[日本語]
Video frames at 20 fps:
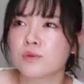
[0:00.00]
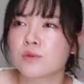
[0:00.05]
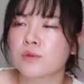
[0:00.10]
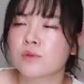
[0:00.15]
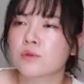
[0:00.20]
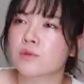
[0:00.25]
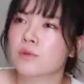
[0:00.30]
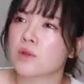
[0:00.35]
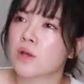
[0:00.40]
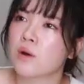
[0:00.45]

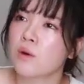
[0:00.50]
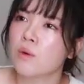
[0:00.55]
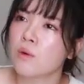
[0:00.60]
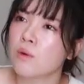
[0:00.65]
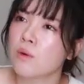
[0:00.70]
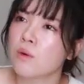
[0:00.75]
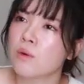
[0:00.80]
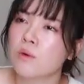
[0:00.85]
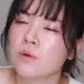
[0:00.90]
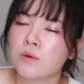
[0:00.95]
ちょっとね、
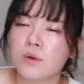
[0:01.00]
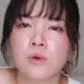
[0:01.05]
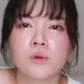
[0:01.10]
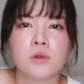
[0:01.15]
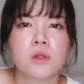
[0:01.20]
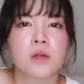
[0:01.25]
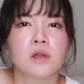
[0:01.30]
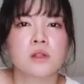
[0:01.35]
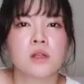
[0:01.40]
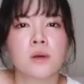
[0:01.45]
香港
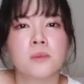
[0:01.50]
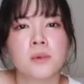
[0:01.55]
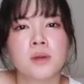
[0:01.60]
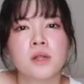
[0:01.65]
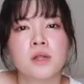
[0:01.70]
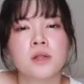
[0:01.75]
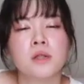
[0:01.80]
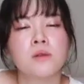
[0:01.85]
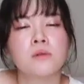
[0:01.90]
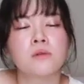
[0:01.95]
料理が食べ
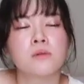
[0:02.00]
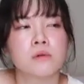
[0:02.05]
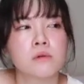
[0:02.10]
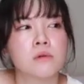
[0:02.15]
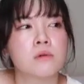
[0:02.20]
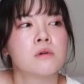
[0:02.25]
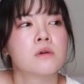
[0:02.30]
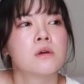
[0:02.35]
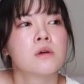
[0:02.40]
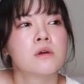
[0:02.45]
られ
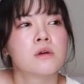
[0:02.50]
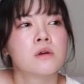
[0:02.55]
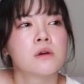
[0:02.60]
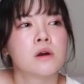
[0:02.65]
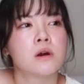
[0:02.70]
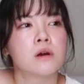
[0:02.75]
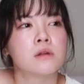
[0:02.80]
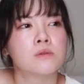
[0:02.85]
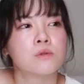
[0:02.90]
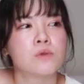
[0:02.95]
る
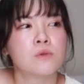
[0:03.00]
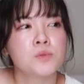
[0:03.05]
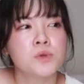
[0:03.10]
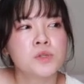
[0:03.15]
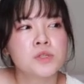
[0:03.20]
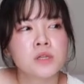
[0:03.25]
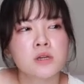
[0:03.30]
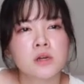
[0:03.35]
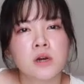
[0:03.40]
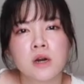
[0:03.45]
あのお
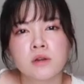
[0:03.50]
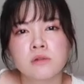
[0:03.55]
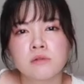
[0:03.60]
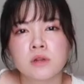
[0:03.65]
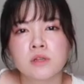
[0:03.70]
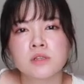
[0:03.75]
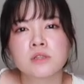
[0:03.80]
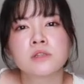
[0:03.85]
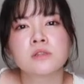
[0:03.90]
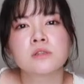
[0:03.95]
店がある
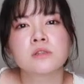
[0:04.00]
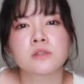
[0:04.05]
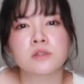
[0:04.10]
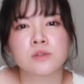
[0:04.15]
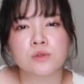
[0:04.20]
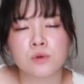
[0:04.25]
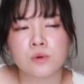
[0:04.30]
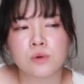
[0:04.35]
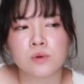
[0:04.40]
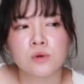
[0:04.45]
らしいんで
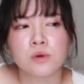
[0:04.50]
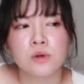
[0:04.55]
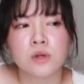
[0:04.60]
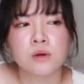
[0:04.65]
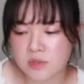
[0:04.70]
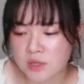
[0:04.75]
すよ。